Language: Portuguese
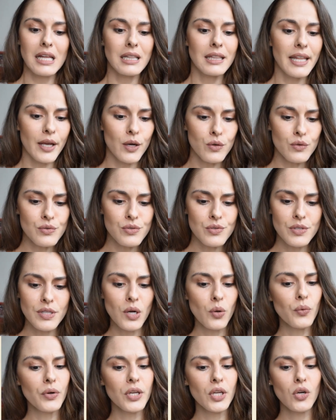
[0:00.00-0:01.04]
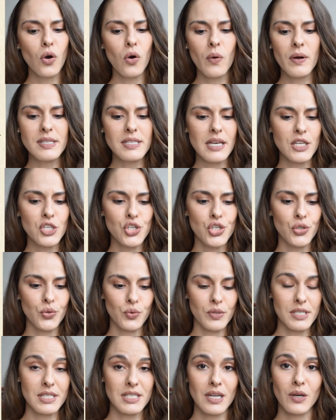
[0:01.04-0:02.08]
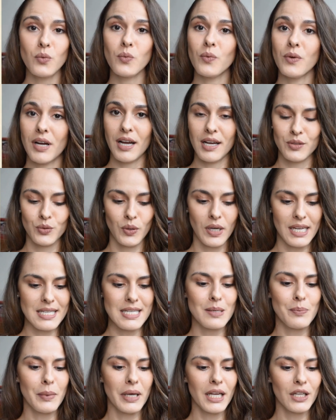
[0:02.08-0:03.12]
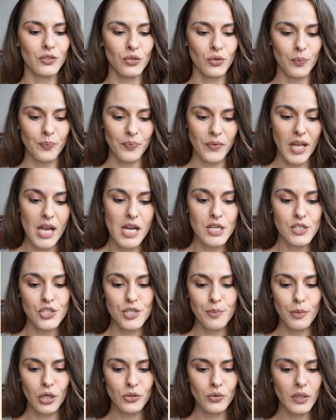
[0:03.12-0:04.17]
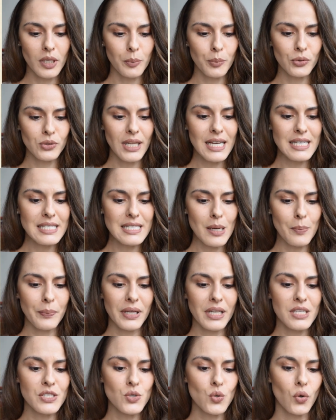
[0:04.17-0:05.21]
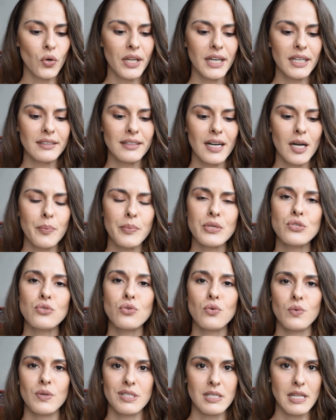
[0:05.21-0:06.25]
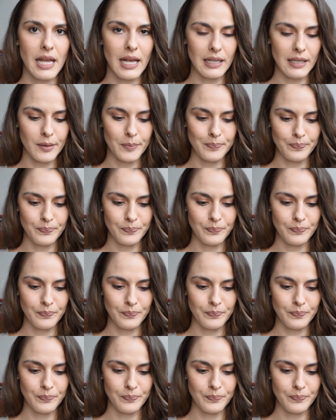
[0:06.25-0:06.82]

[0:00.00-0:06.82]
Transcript: Deus não criou essa instituição, a do casamento, de modo que pudesse apenas conectar pessoas nela